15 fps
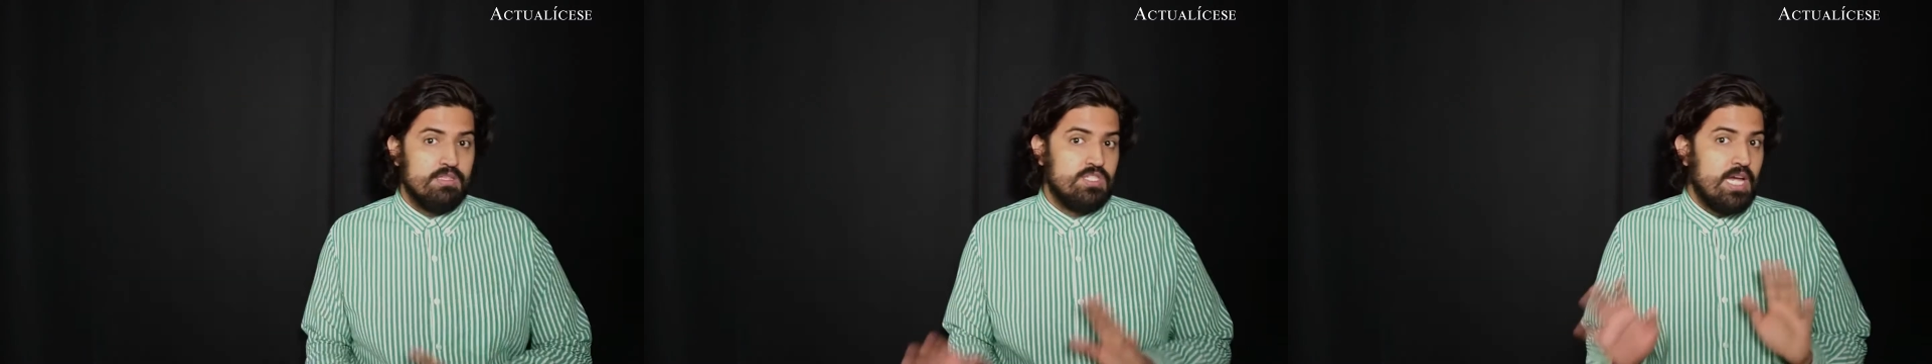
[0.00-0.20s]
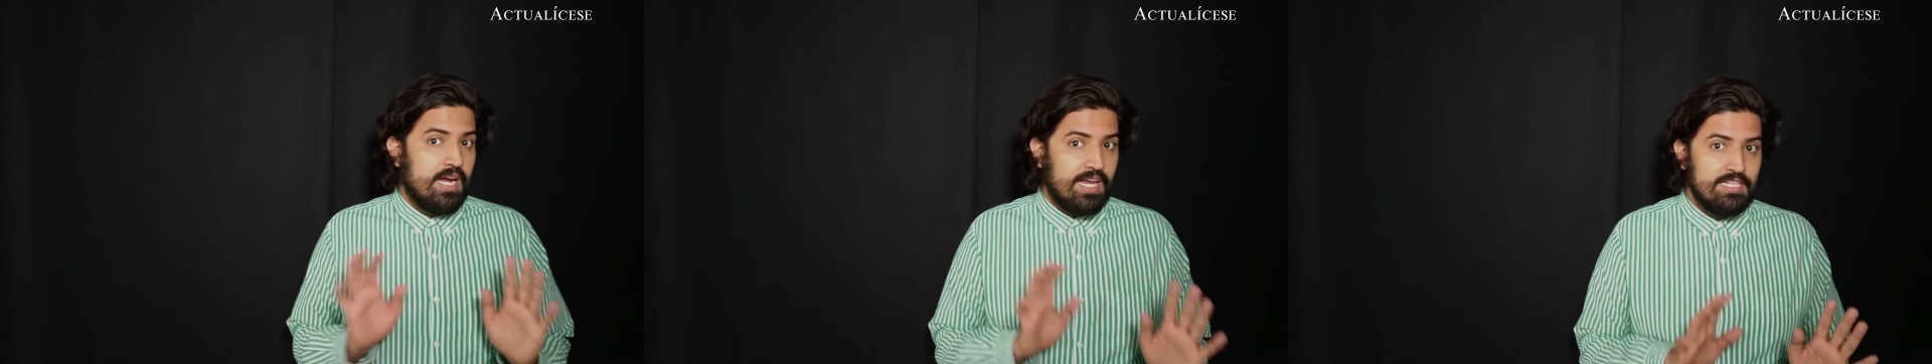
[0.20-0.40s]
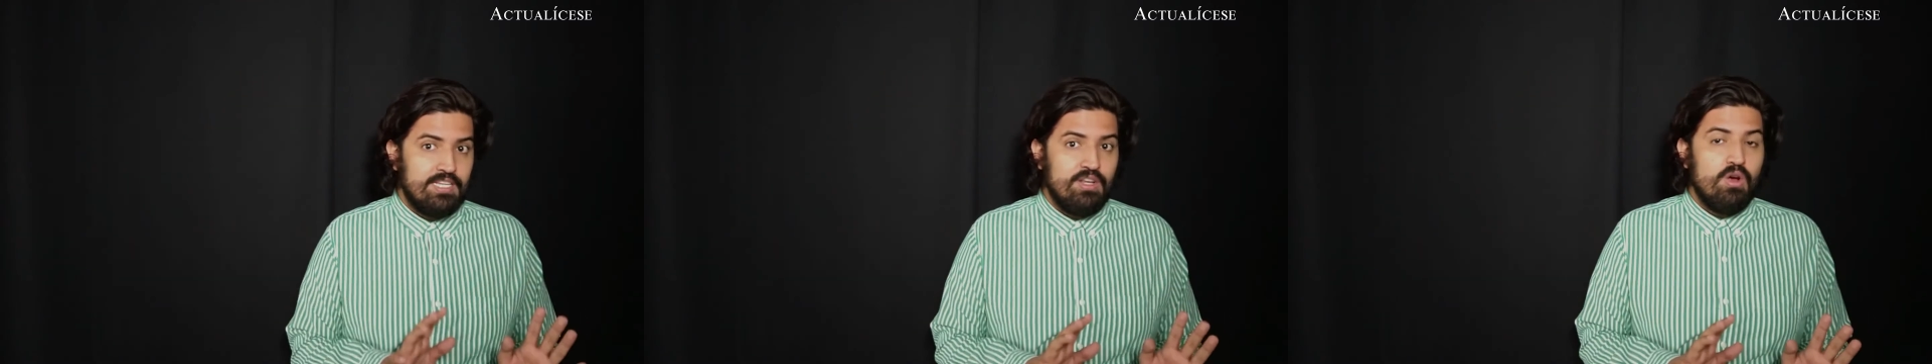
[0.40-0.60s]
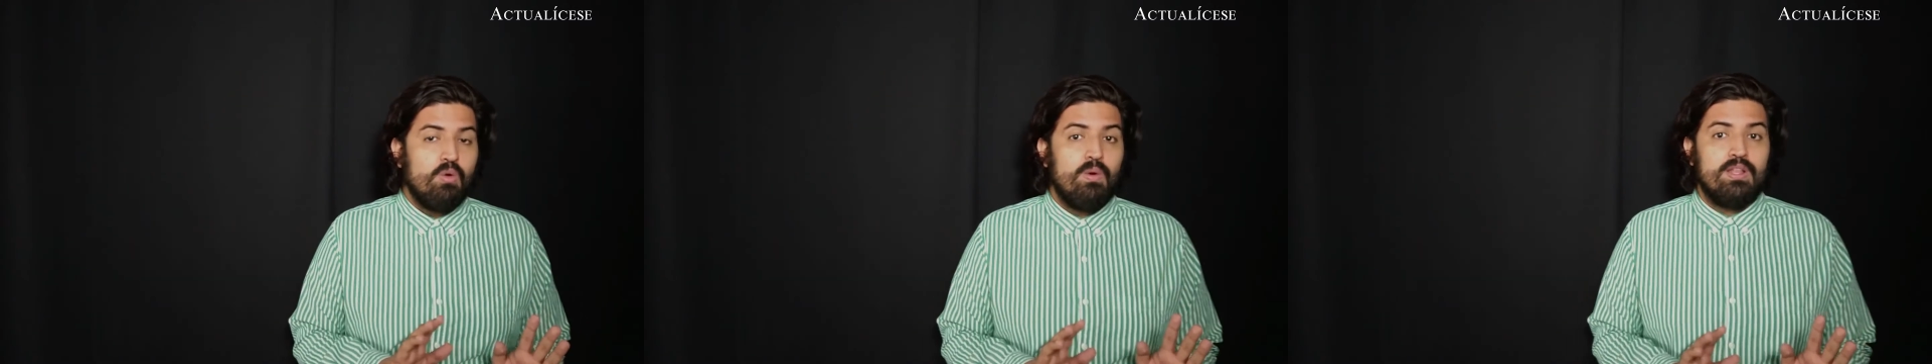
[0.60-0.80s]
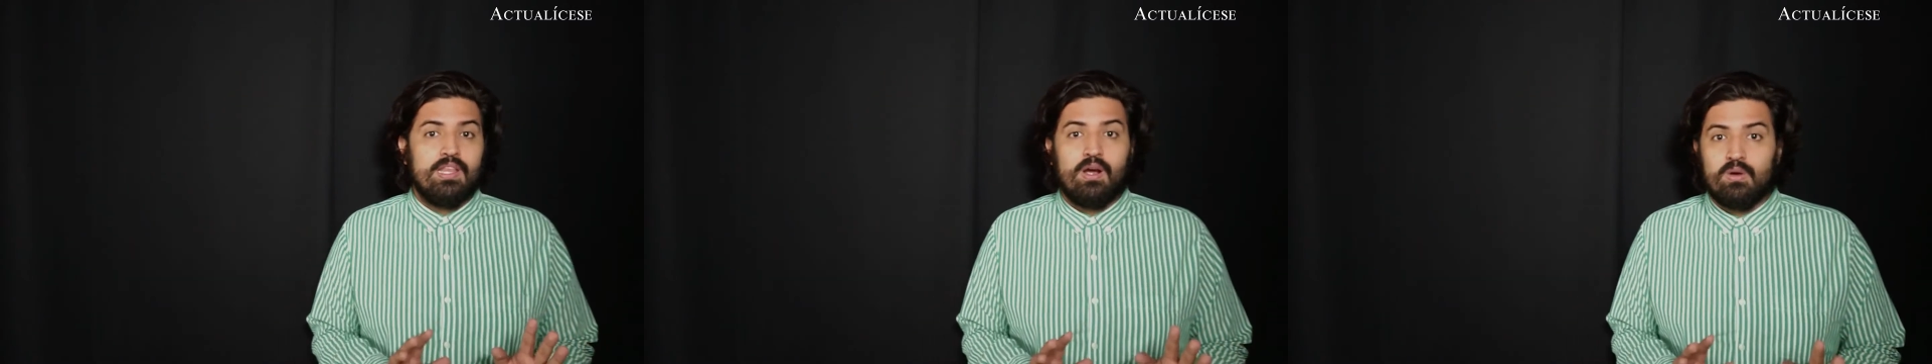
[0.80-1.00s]
ya que si no
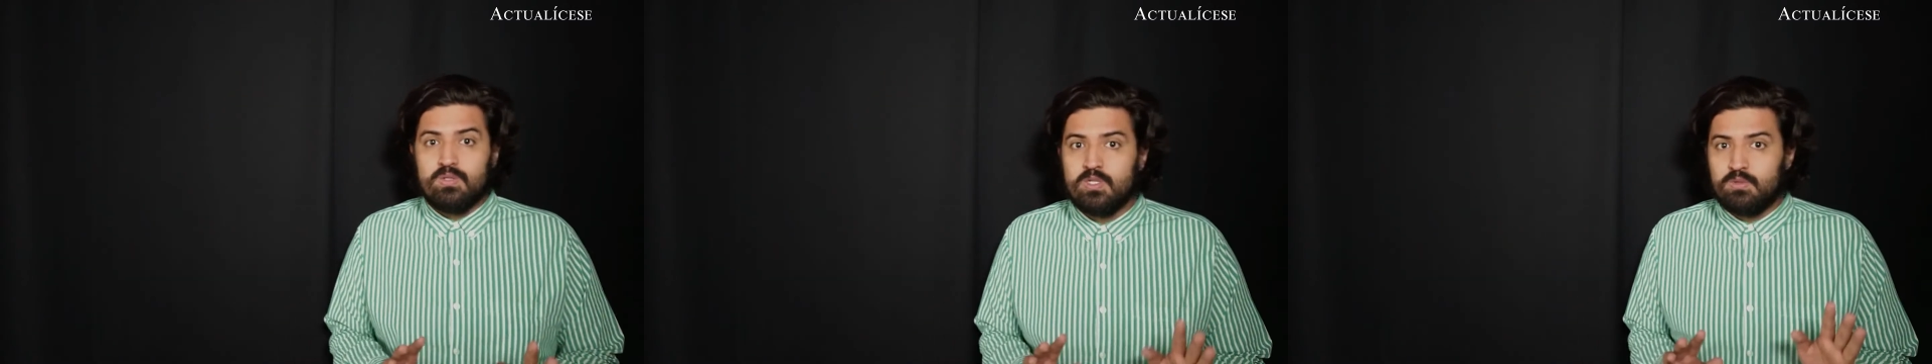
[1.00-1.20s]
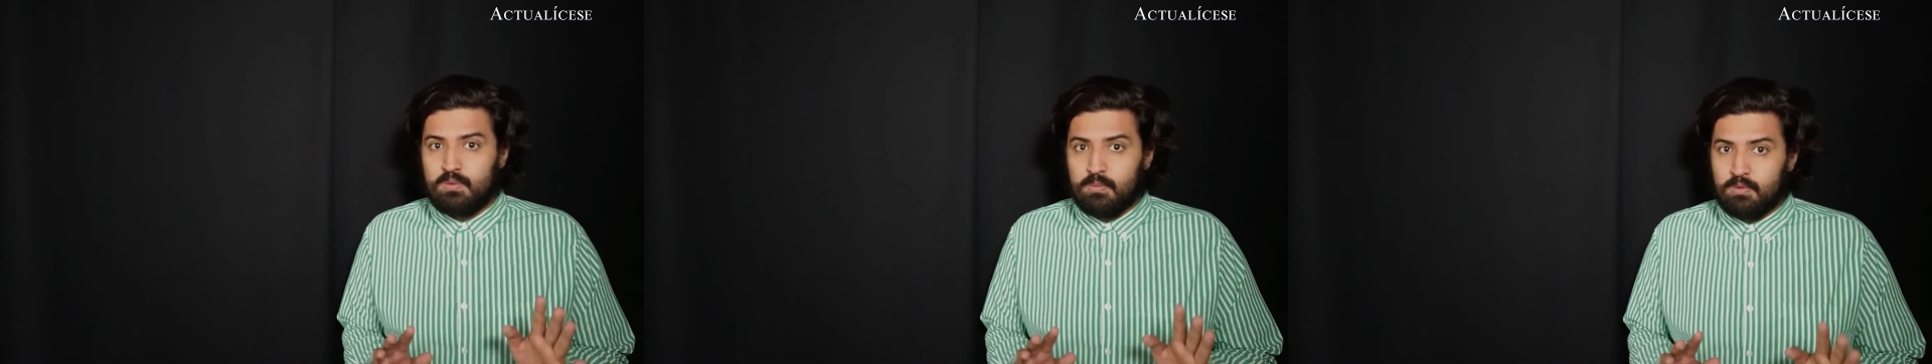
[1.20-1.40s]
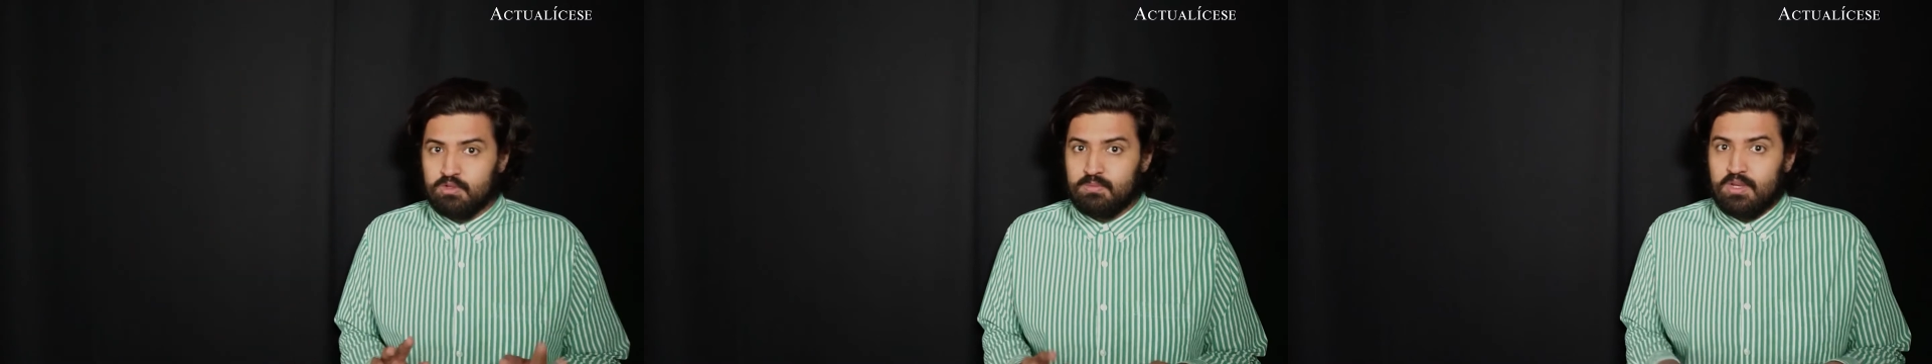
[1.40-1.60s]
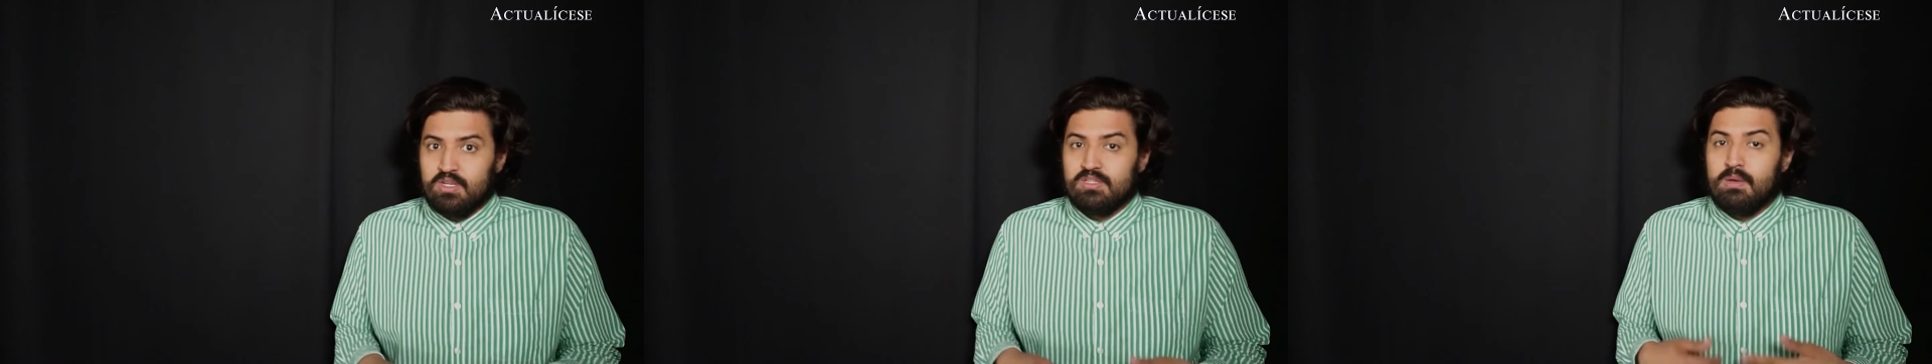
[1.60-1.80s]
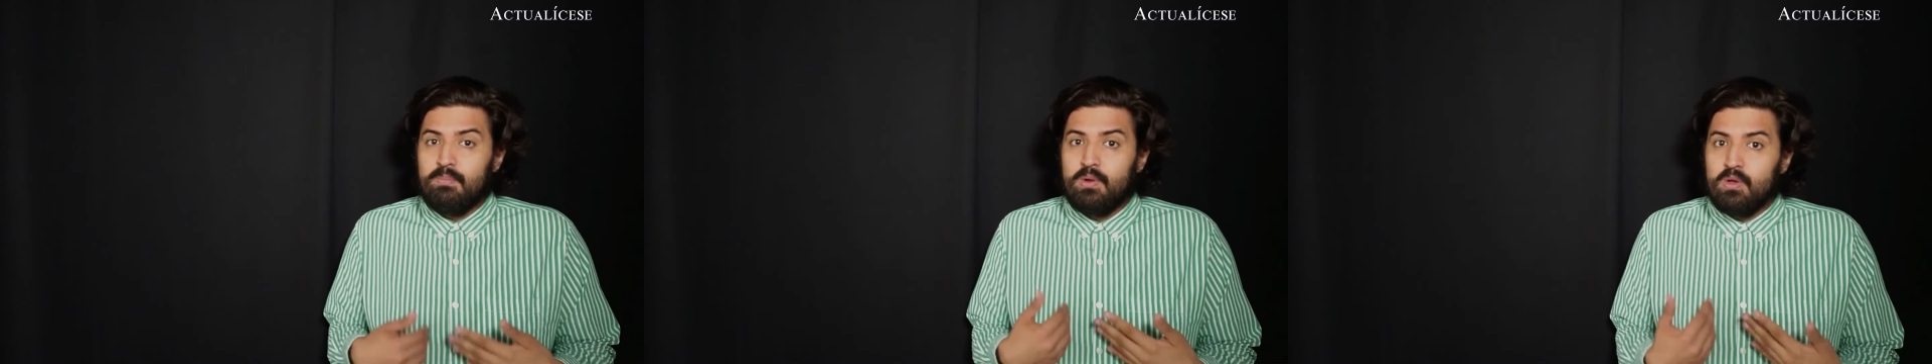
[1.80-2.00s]
cuenta con sus propios
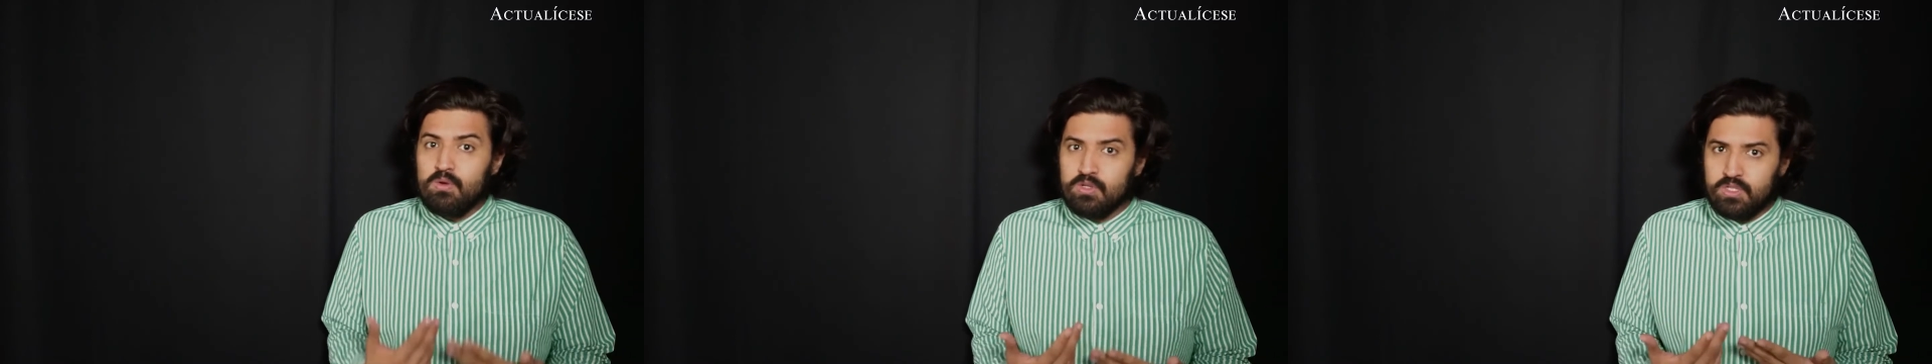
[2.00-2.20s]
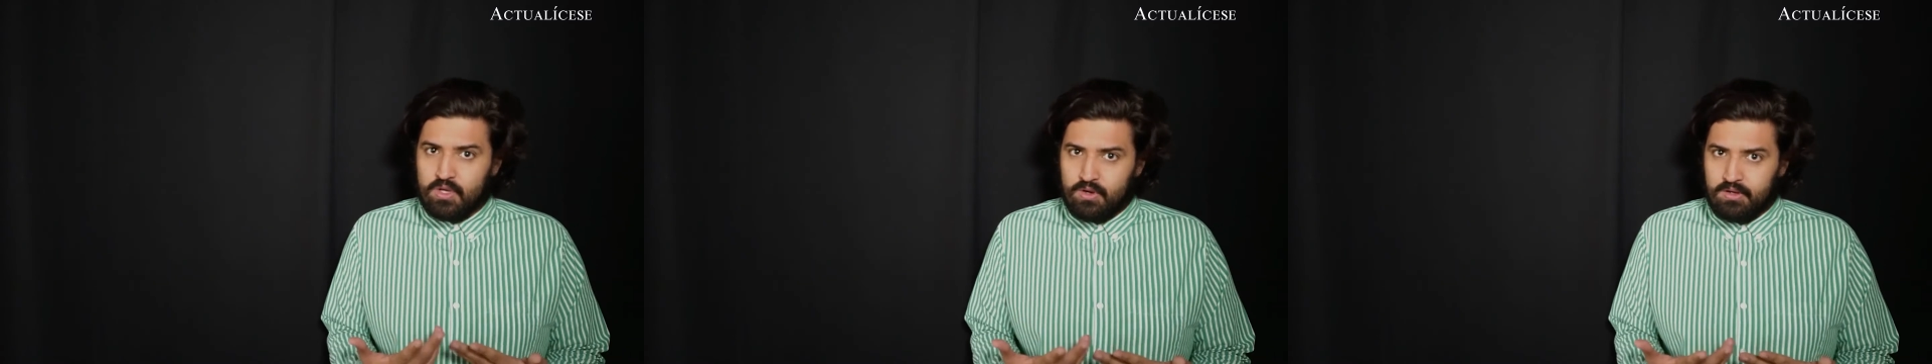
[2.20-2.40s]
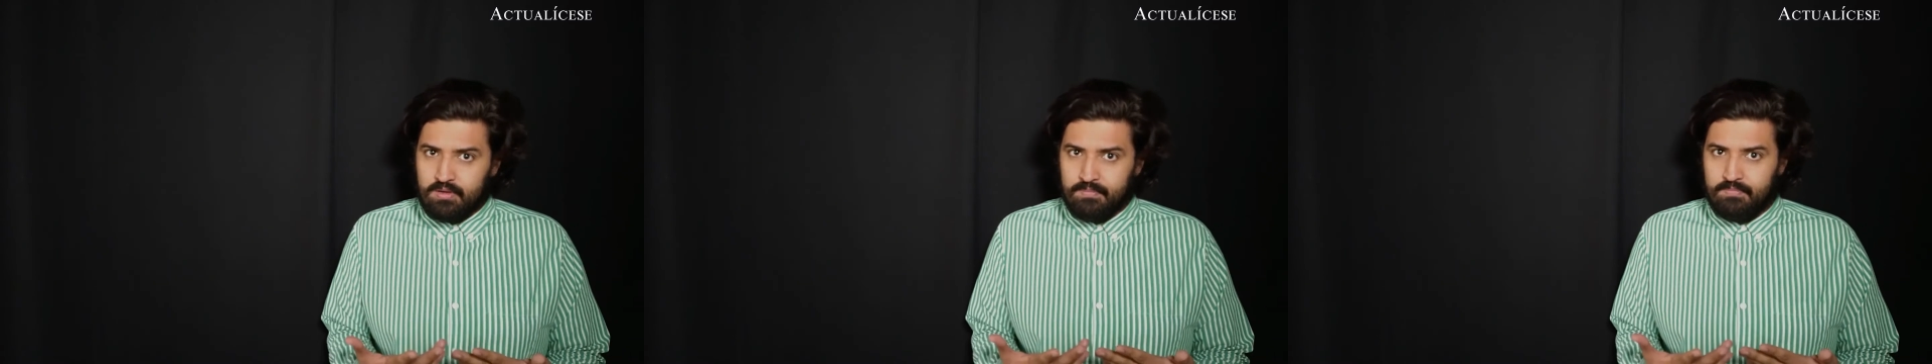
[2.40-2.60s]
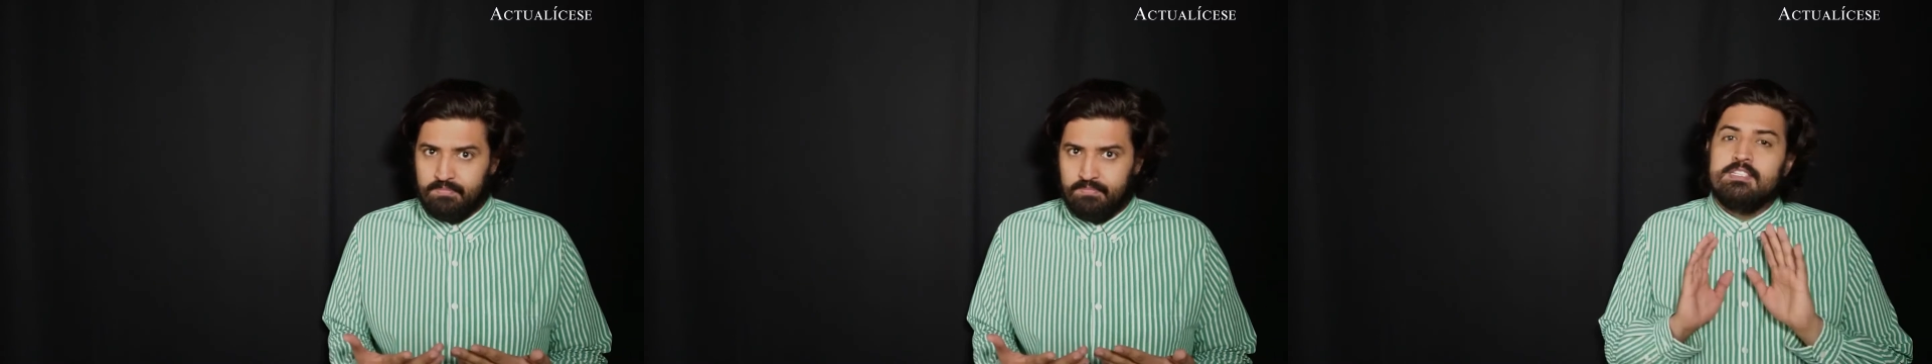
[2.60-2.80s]
medios de producción,